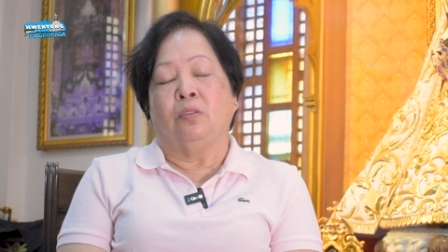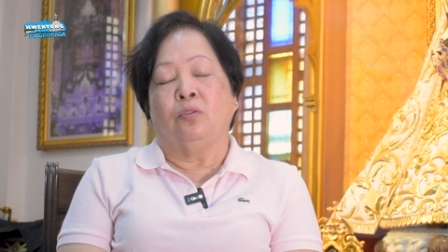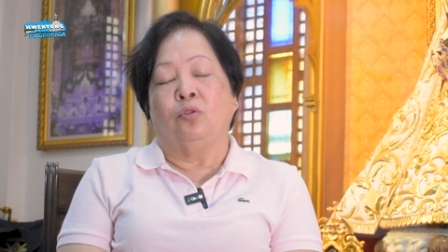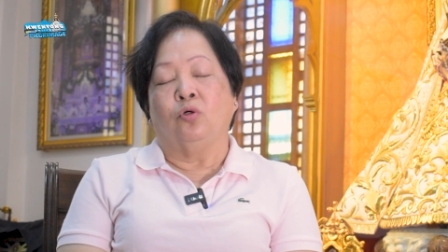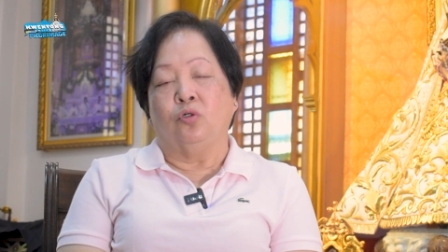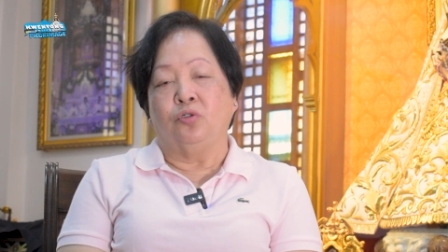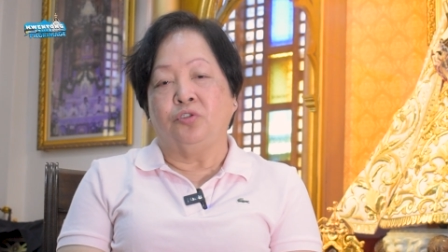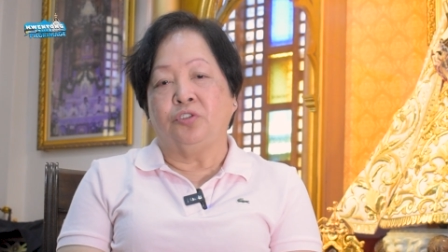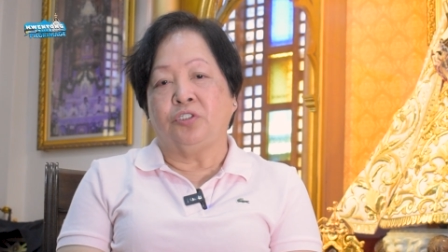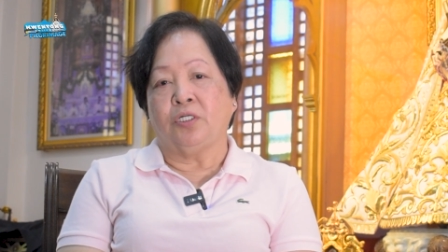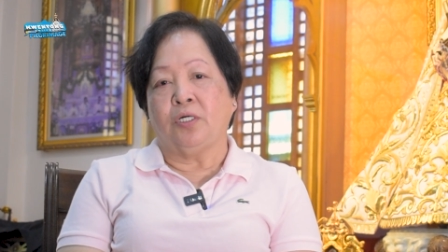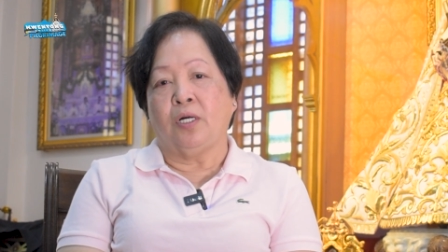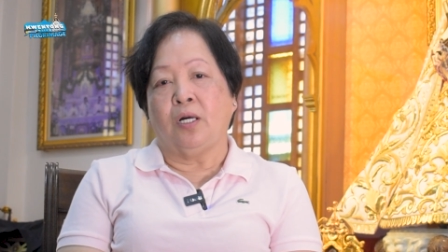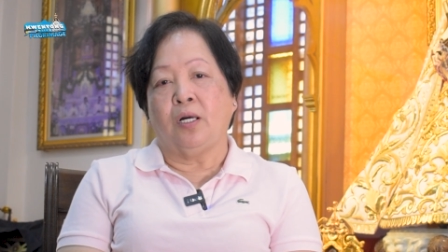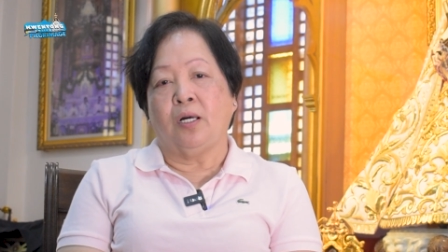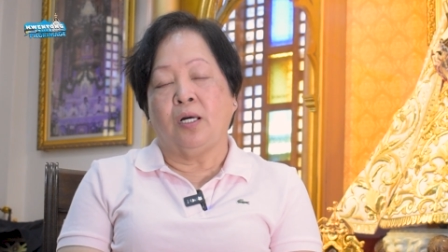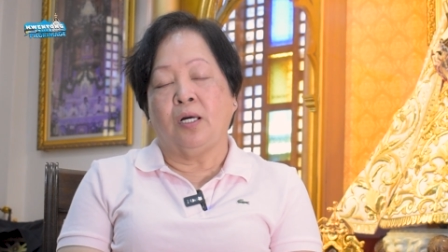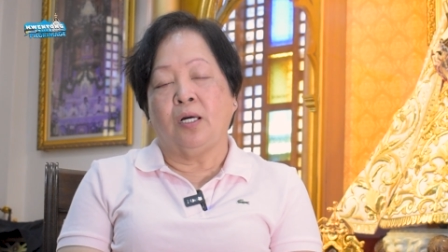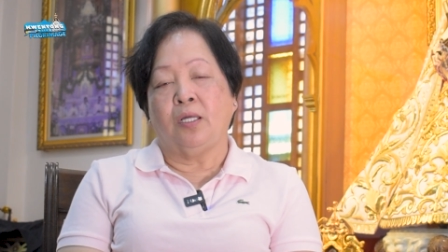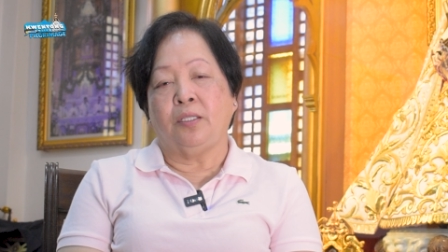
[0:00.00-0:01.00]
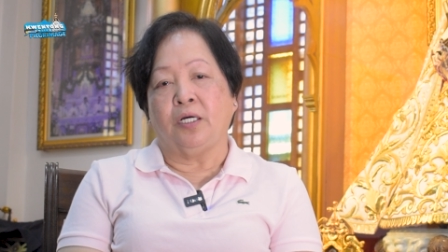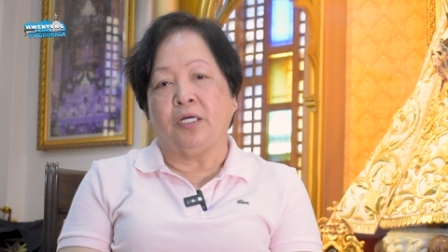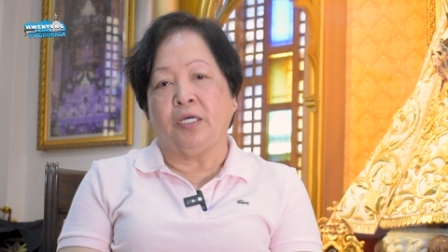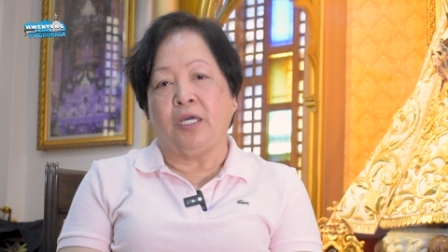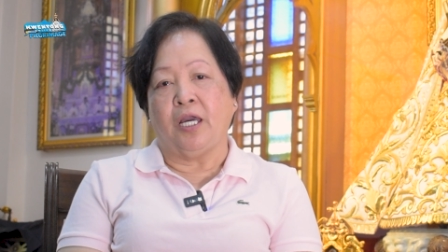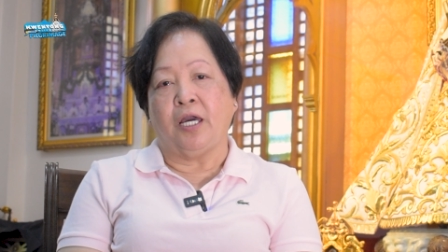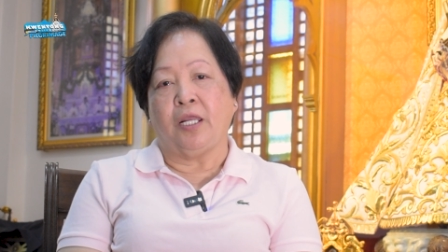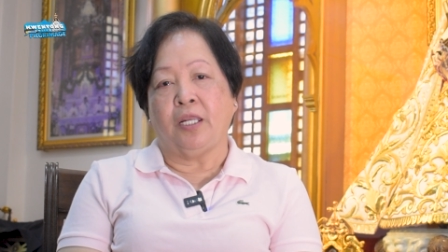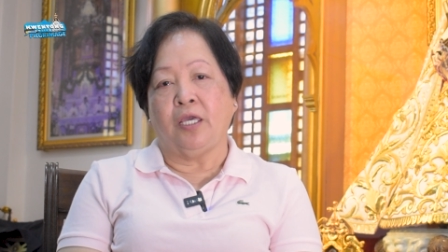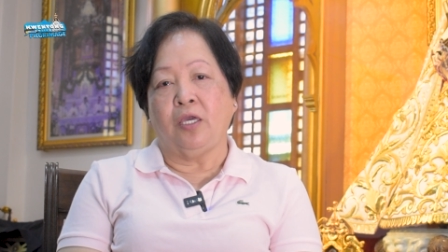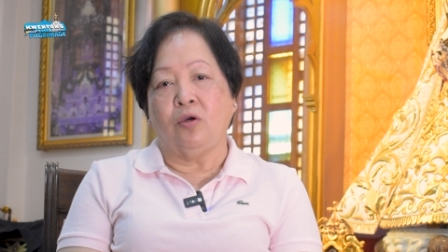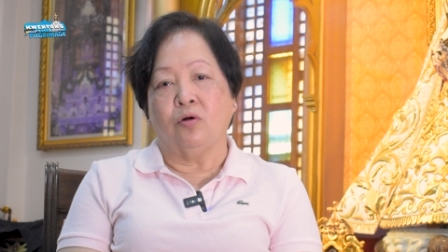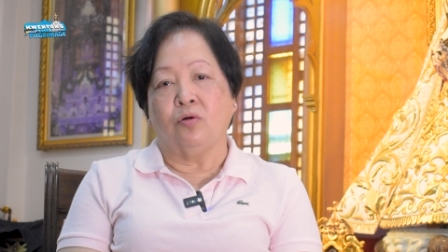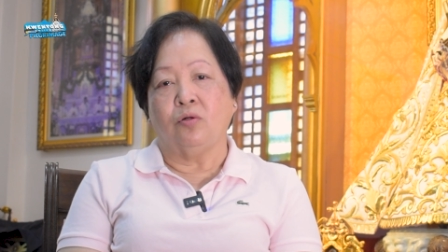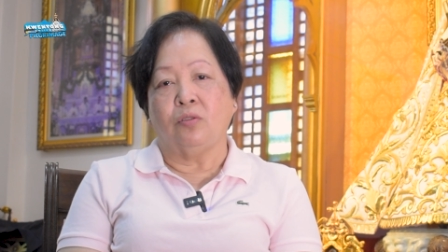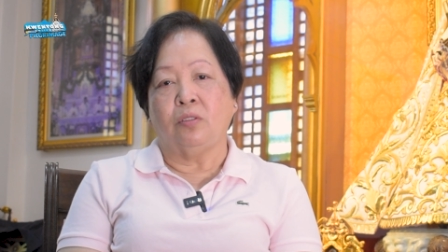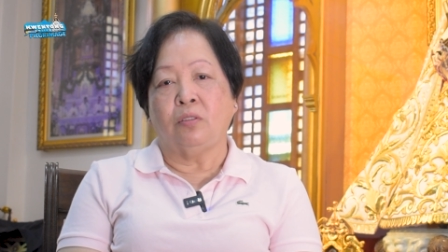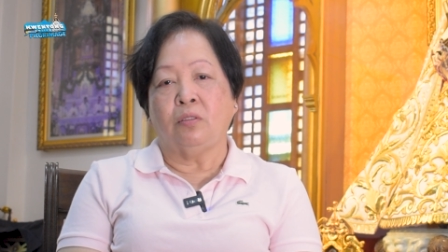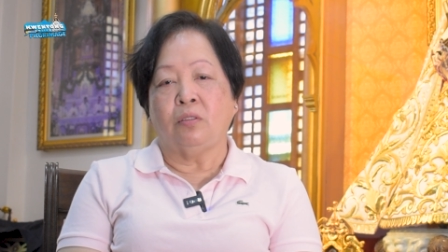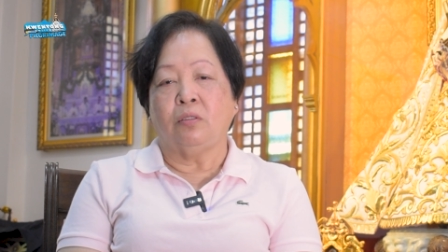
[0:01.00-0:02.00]
Doon sa nangyaring
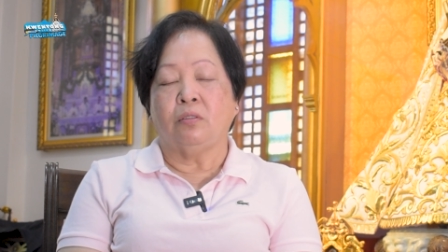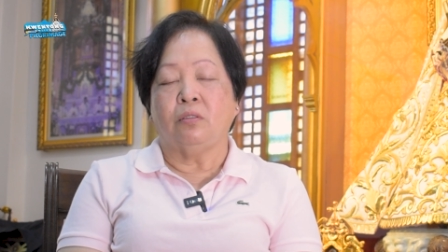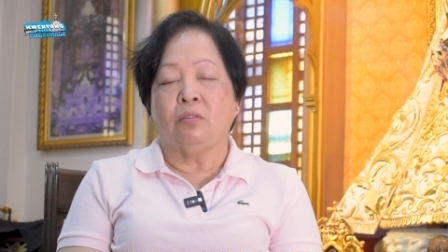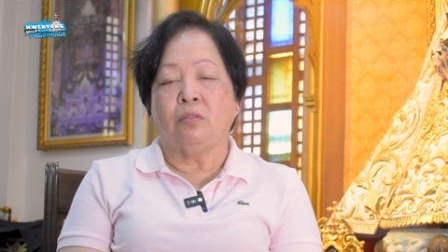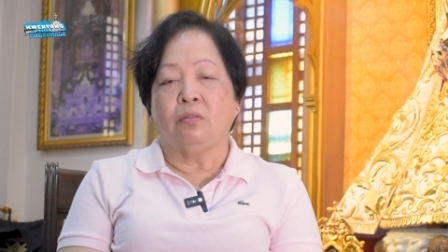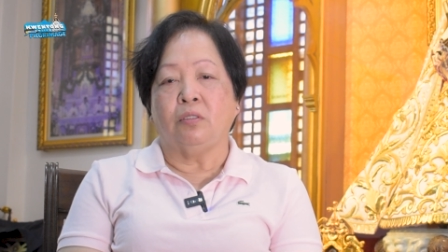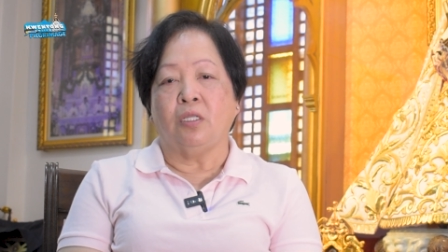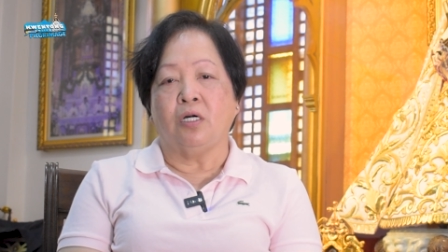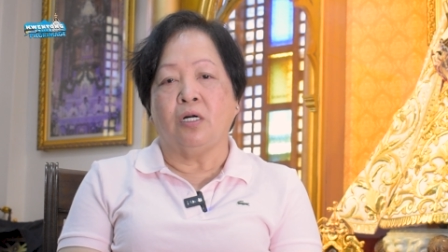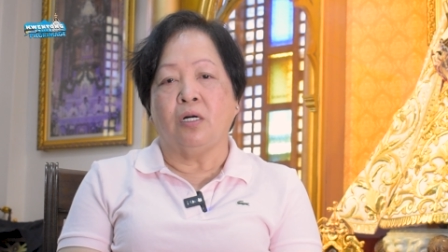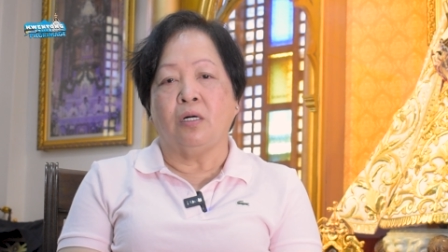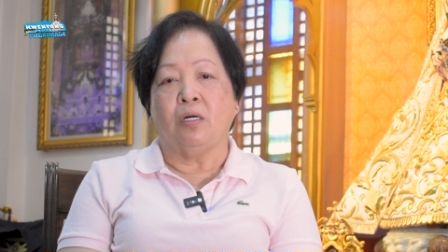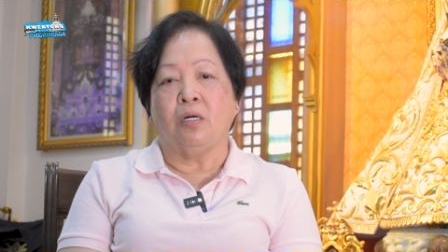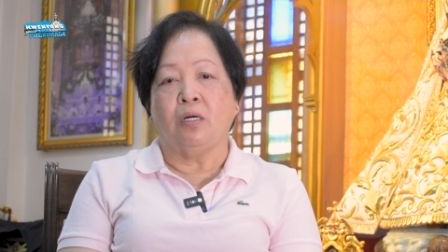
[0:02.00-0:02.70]
yon na